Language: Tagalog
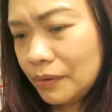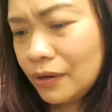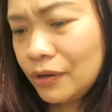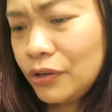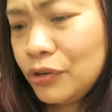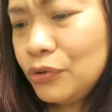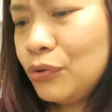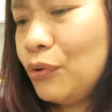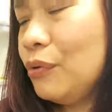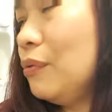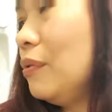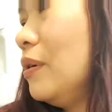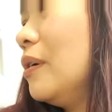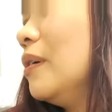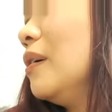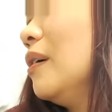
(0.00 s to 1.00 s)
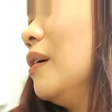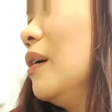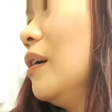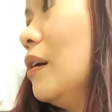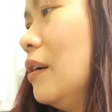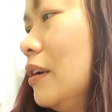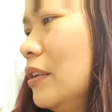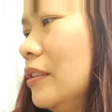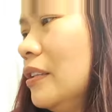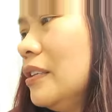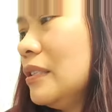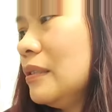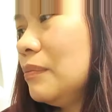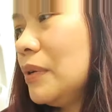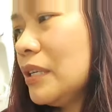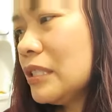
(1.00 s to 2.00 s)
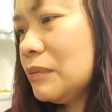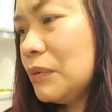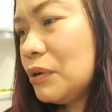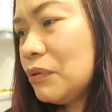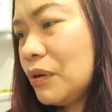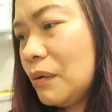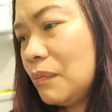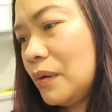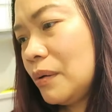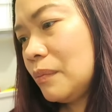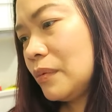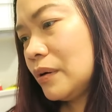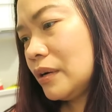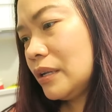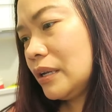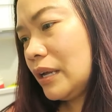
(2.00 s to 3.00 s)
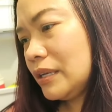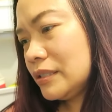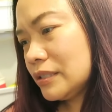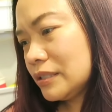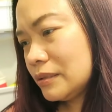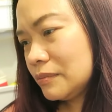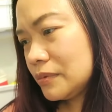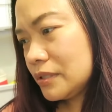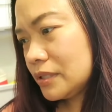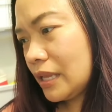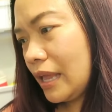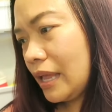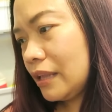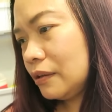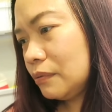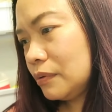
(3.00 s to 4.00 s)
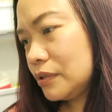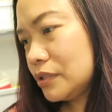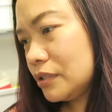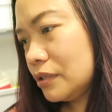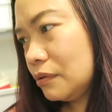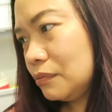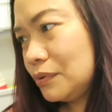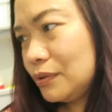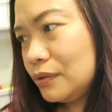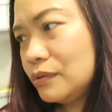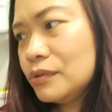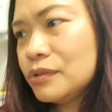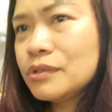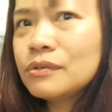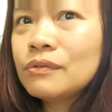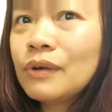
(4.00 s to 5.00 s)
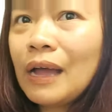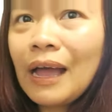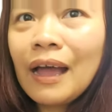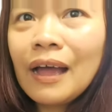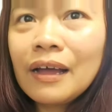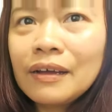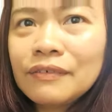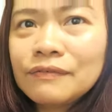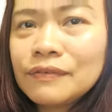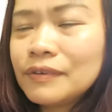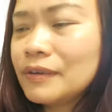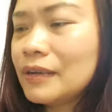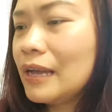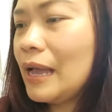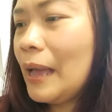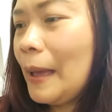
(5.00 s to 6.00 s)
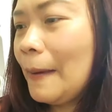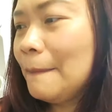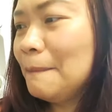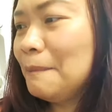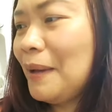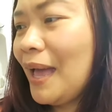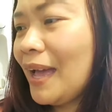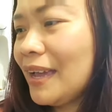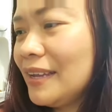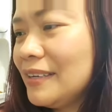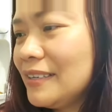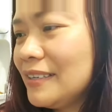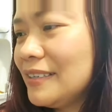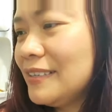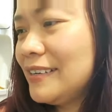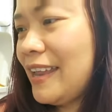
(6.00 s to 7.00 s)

But, you know, this makes me remember an ice cream sandwich that we used to have back in the